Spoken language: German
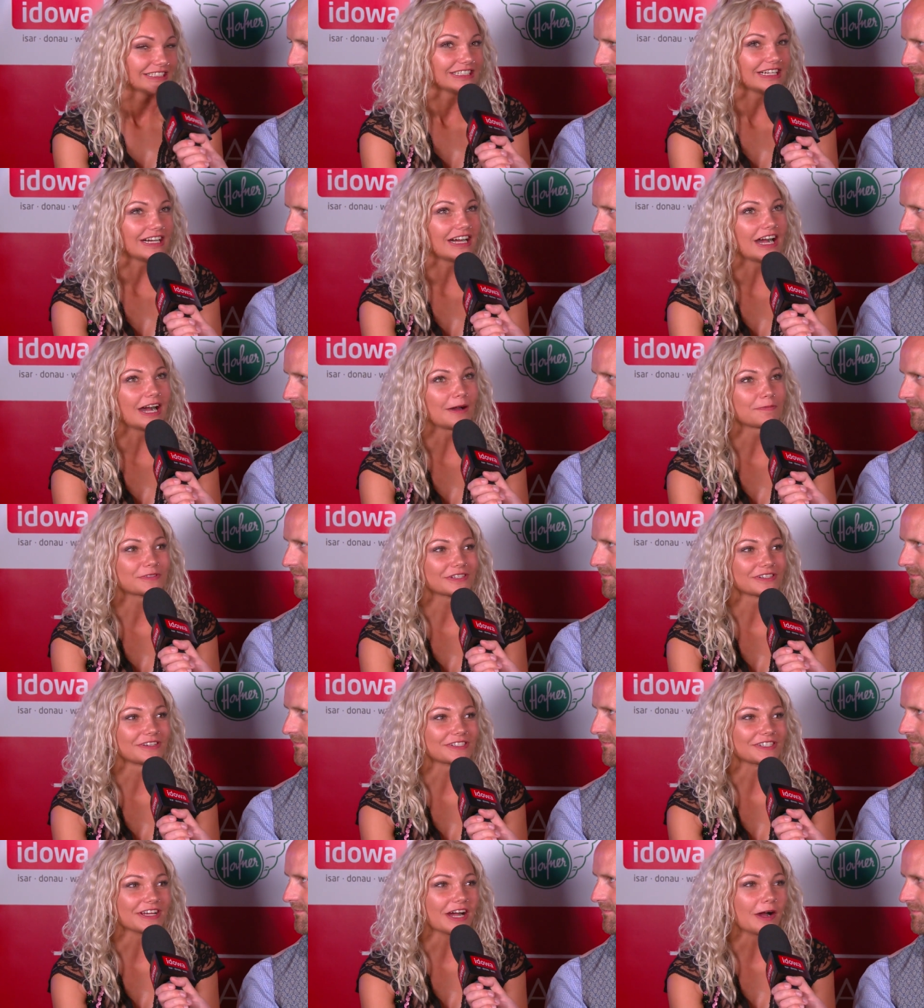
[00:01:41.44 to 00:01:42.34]
Ein
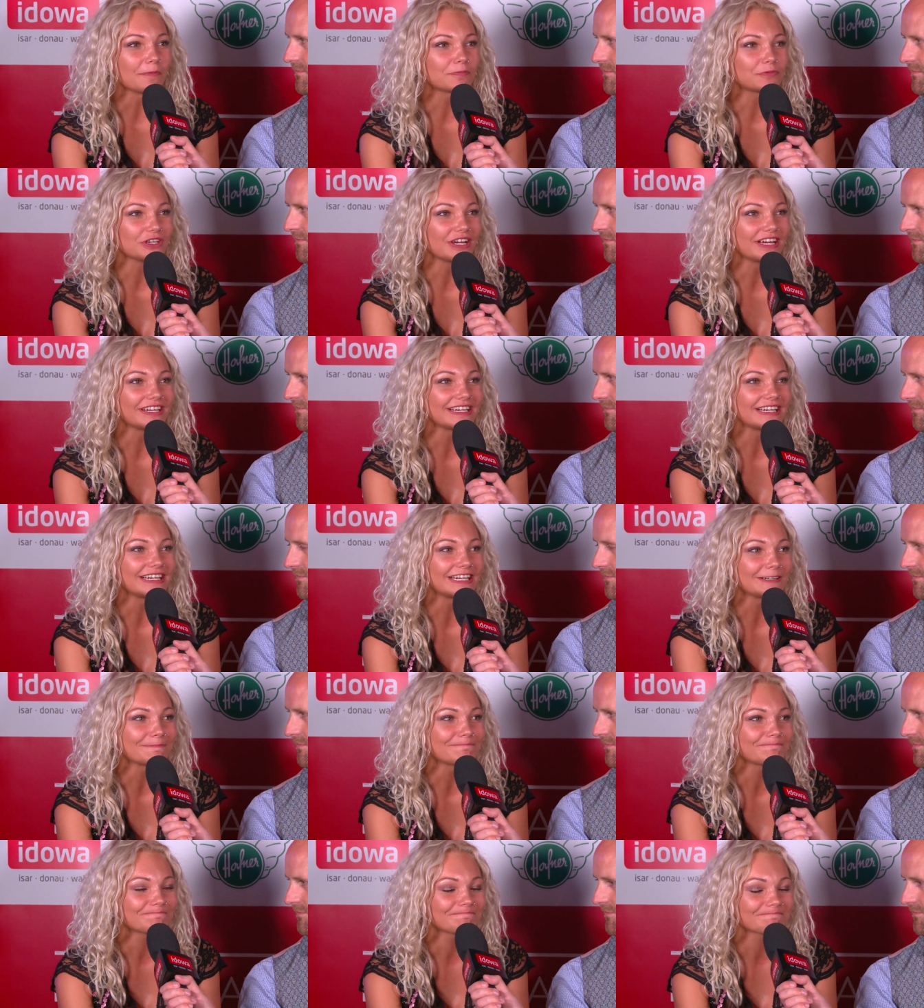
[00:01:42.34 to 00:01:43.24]
absoluter
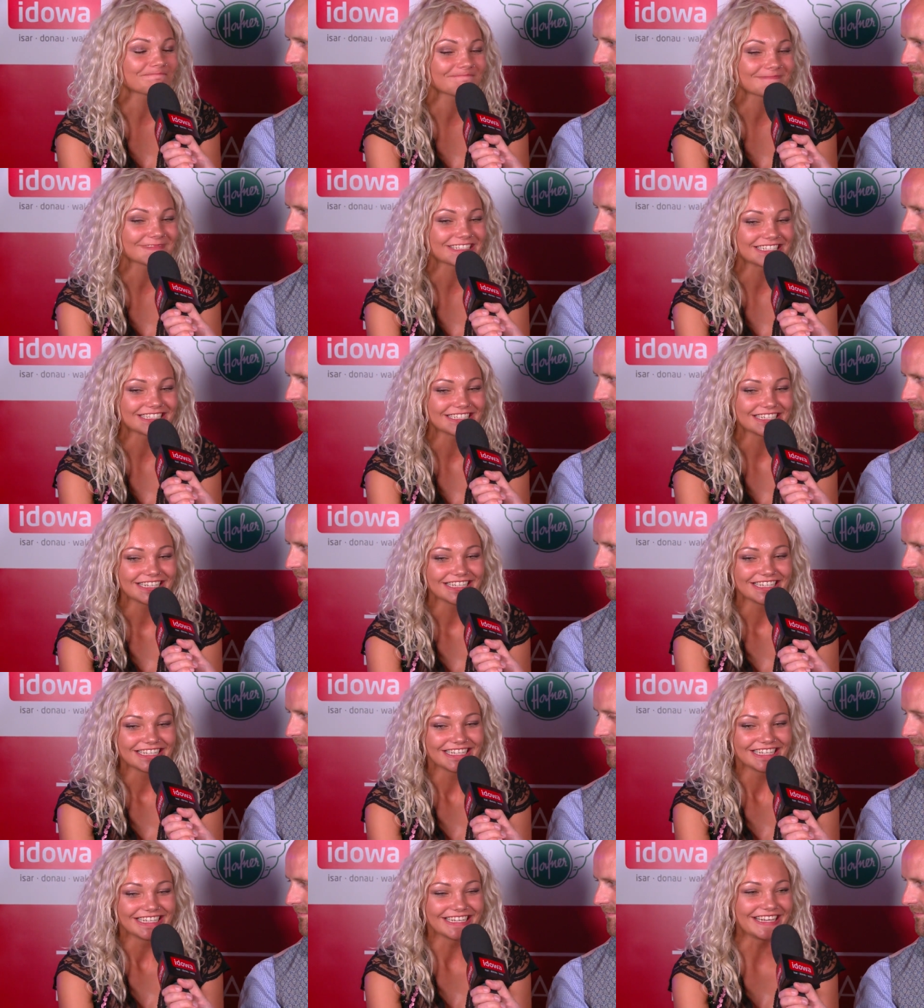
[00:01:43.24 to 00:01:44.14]
Abtörner.
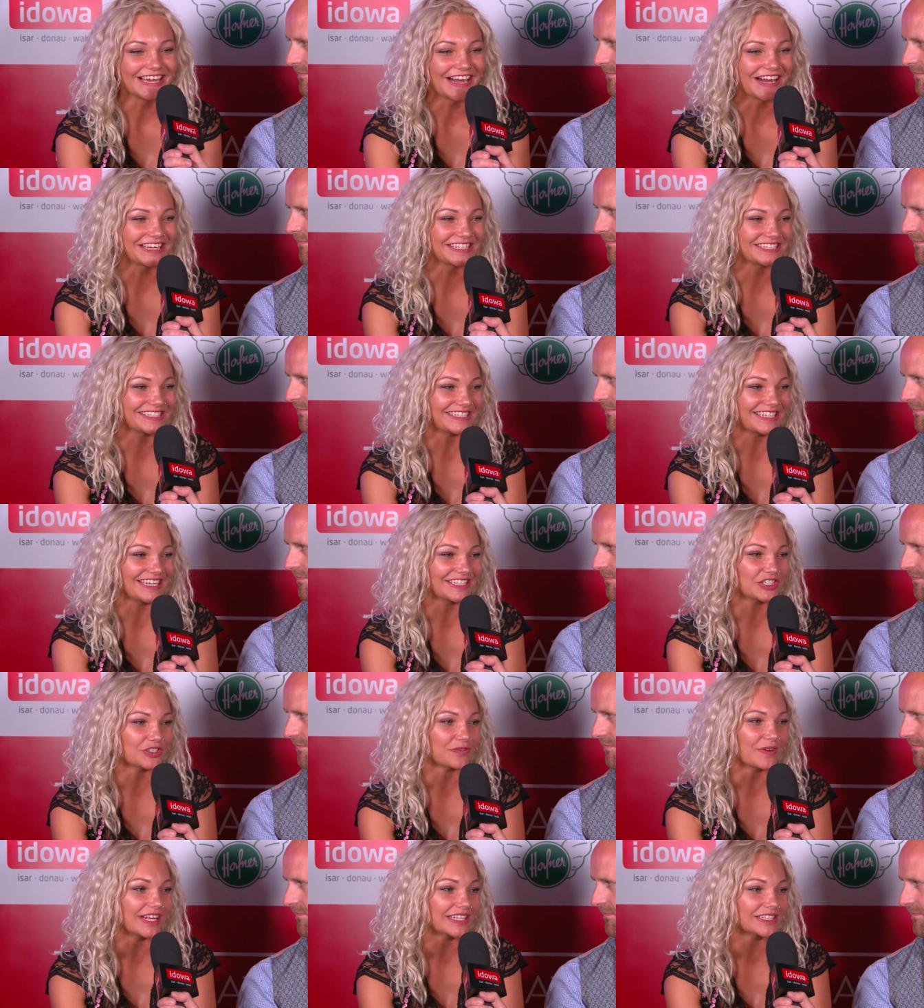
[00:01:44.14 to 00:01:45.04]
Ja, das ist
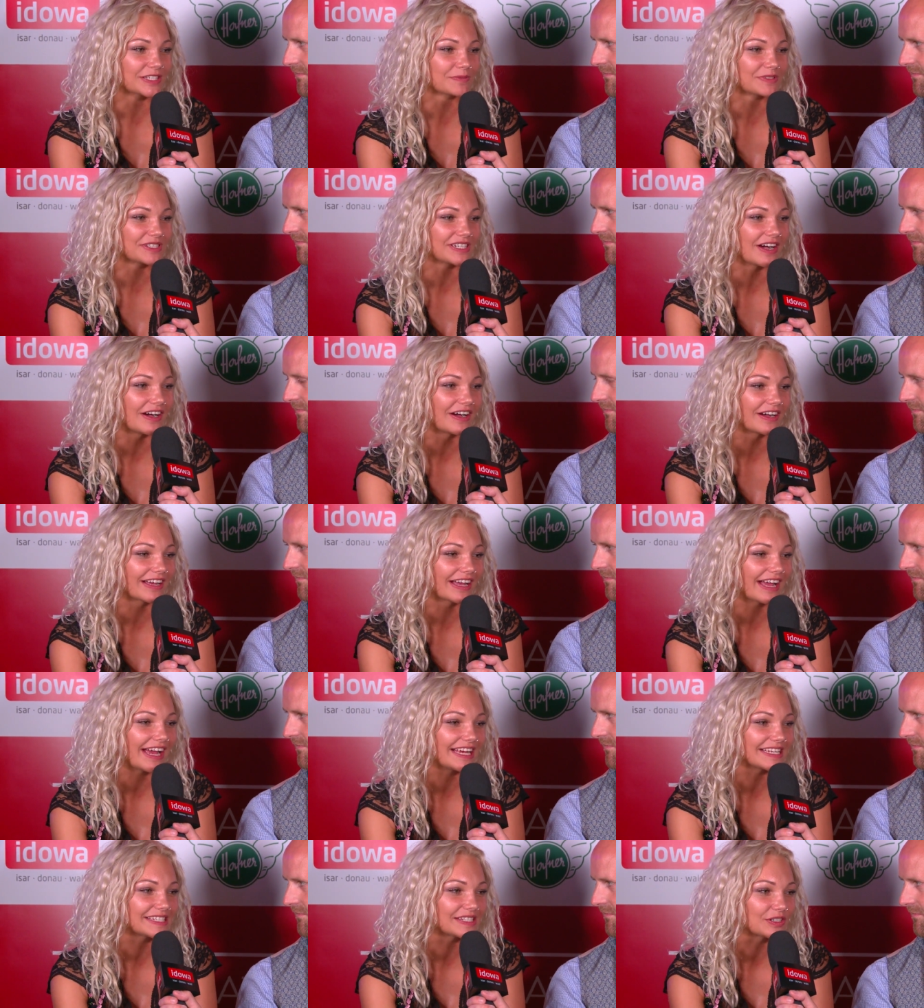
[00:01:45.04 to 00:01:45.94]
jetzt schwierig zu sagen.
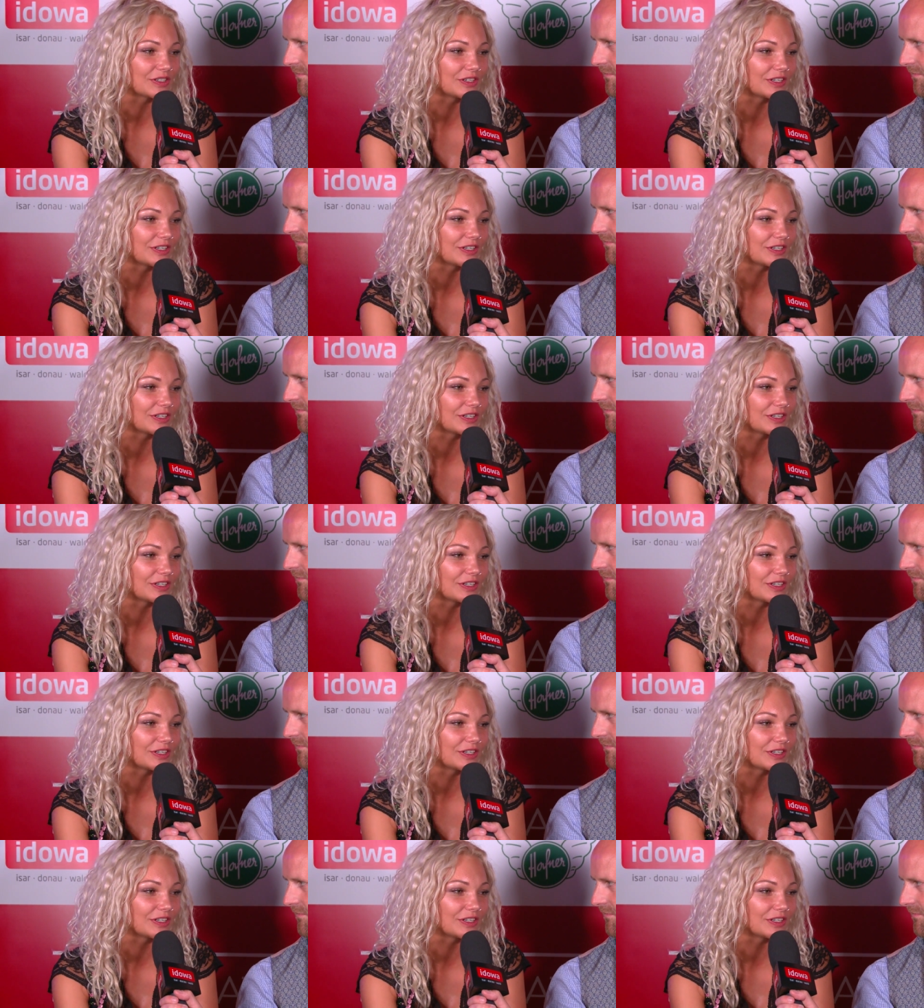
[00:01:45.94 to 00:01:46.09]
Also